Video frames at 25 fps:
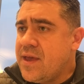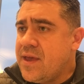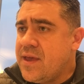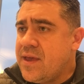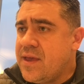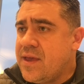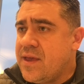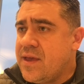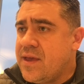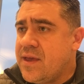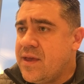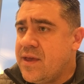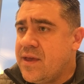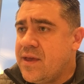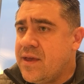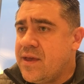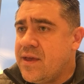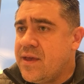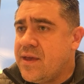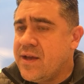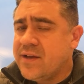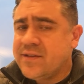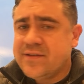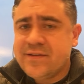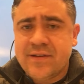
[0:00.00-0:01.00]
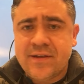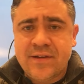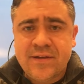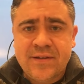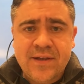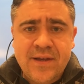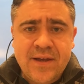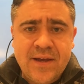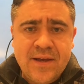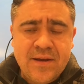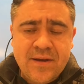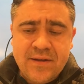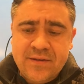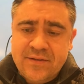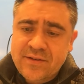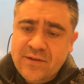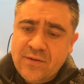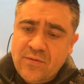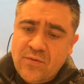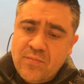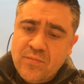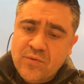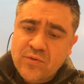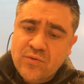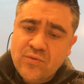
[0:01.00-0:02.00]
E assim, né, assim
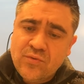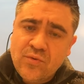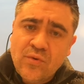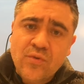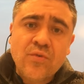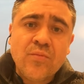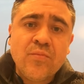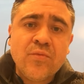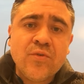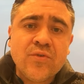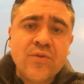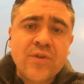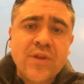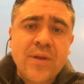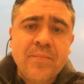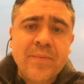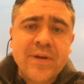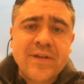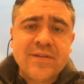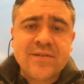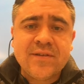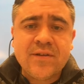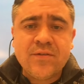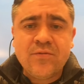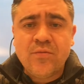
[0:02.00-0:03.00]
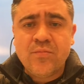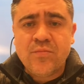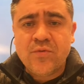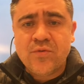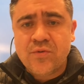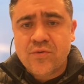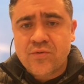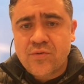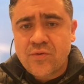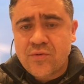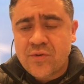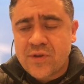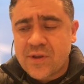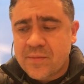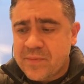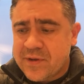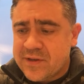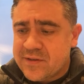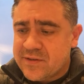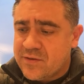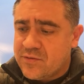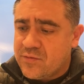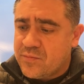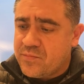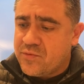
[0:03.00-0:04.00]
como todo mundo está passando, o mundo todo está
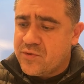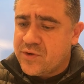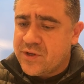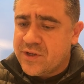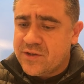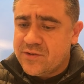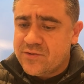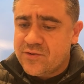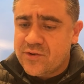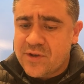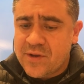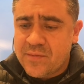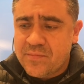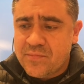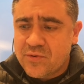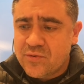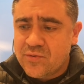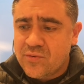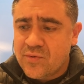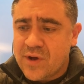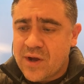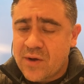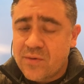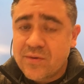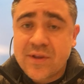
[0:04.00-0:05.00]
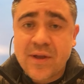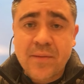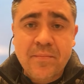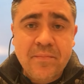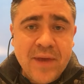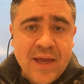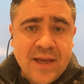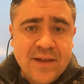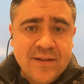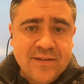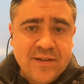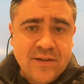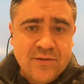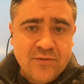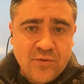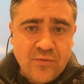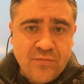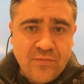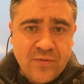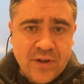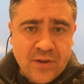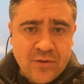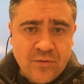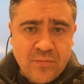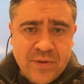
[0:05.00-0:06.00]
passando por isso, né, Portugal também está
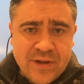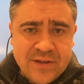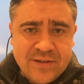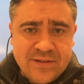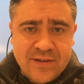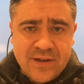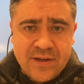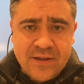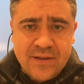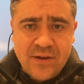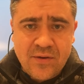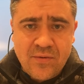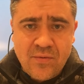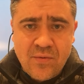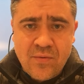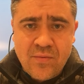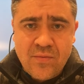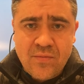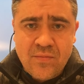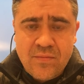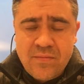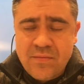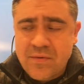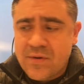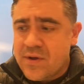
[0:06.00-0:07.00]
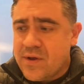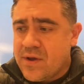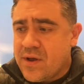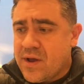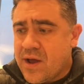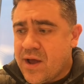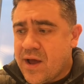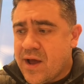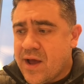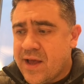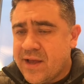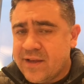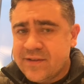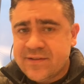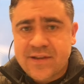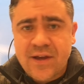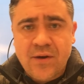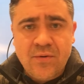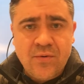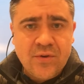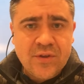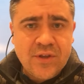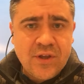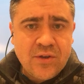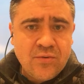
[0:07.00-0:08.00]
sofrendo bastante com essa
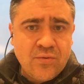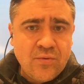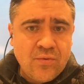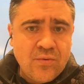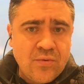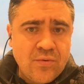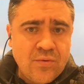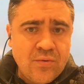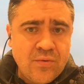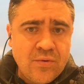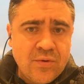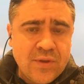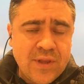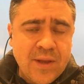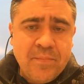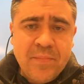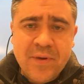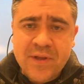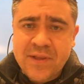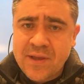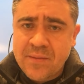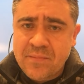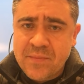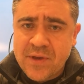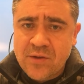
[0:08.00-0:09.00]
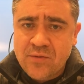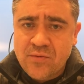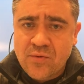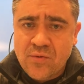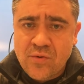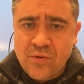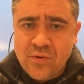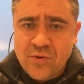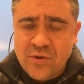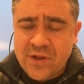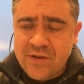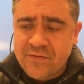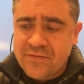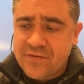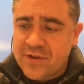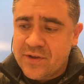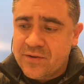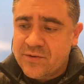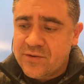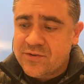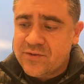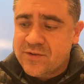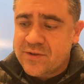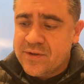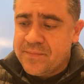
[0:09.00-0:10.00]
onda do, da pandemia do
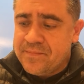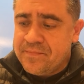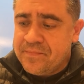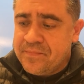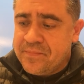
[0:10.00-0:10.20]
coronavírus.